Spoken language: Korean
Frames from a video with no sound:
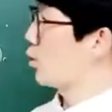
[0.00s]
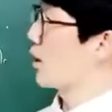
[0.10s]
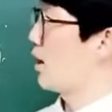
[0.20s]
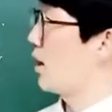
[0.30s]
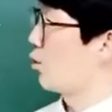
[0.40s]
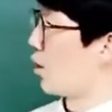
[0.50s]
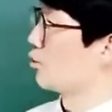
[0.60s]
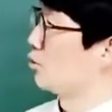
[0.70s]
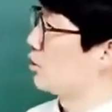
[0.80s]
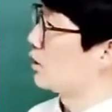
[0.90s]
꼴에
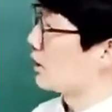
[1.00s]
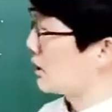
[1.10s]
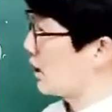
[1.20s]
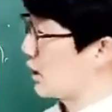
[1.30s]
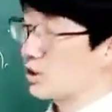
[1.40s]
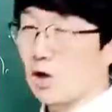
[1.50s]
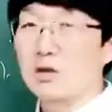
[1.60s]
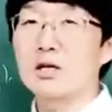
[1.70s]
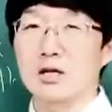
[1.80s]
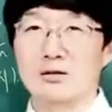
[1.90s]
원군은 이상하게
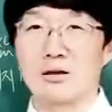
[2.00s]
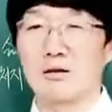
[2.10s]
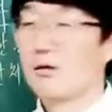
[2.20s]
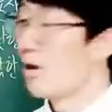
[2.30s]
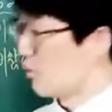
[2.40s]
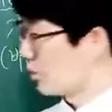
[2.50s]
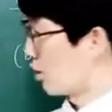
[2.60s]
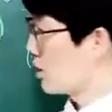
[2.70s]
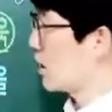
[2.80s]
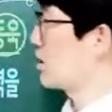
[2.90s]
정의 같대.
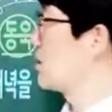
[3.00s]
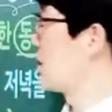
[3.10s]
정의 같다는